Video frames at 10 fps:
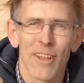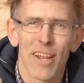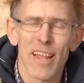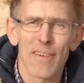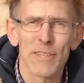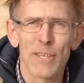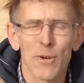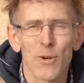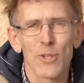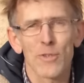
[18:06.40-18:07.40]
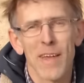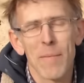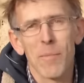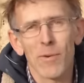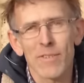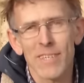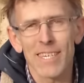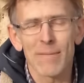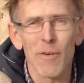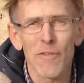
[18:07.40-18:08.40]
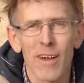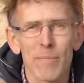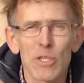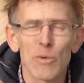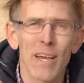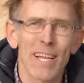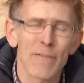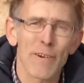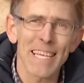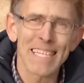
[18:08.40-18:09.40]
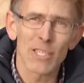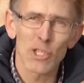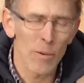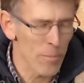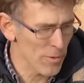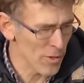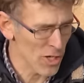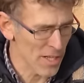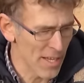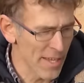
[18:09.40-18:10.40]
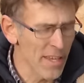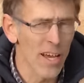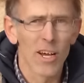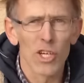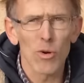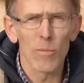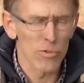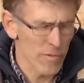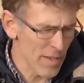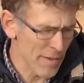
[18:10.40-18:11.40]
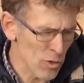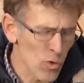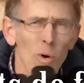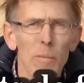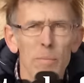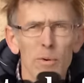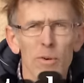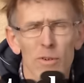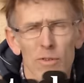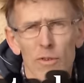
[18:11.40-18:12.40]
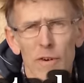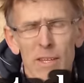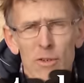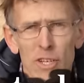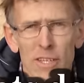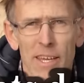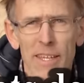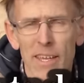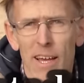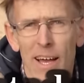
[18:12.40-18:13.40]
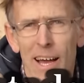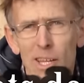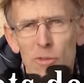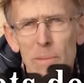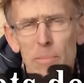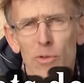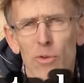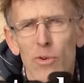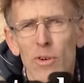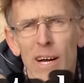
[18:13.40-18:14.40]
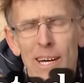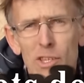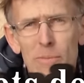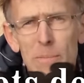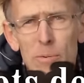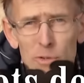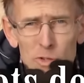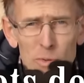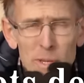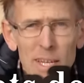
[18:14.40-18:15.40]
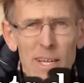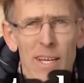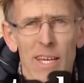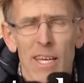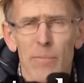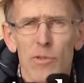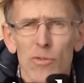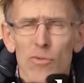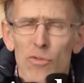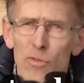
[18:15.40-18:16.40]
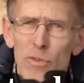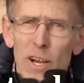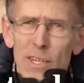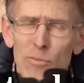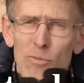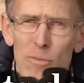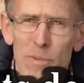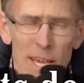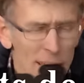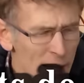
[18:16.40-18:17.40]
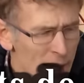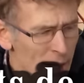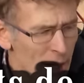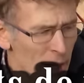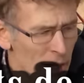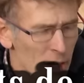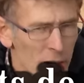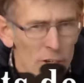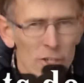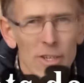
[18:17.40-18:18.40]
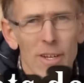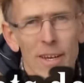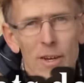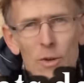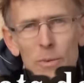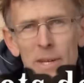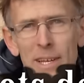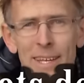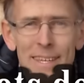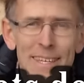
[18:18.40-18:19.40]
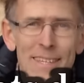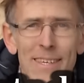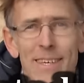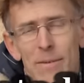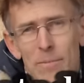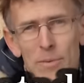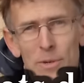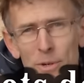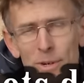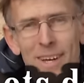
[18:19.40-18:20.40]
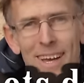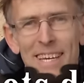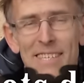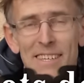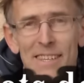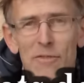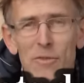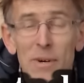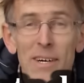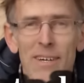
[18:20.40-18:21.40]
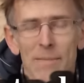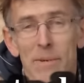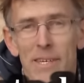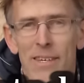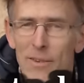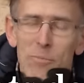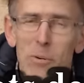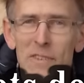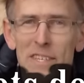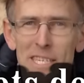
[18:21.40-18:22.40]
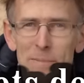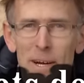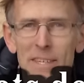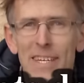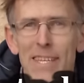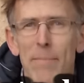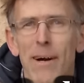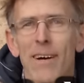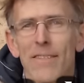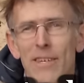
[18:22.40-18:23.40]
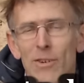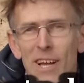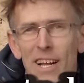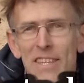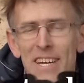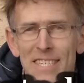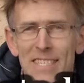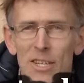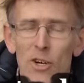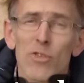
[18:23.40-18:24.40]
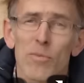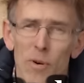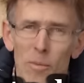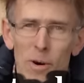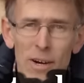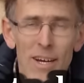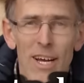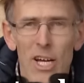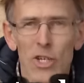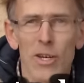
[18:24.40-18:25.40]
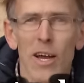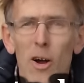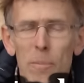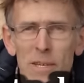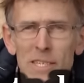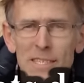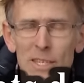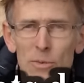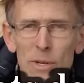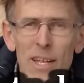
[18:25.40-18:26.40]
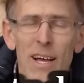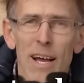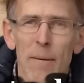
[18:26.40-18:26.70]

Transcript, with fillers: Dans la dernière vidéo, je vous avais montré comment faire un biscuit avec de la farine 100% châtaigne. Je crois me souvenir, il y avait 3 pots de farine de châtaigne, un demi-pot d'eau, un demi-pot d'huile et puis surtout une cuillère à soupe de miel. L'huile était bio, extraite à froid, mais provenait d'Espagne. Elle n'était pas ni locale ni résiliente pour moi. Je l'ai remplacée, cette huile,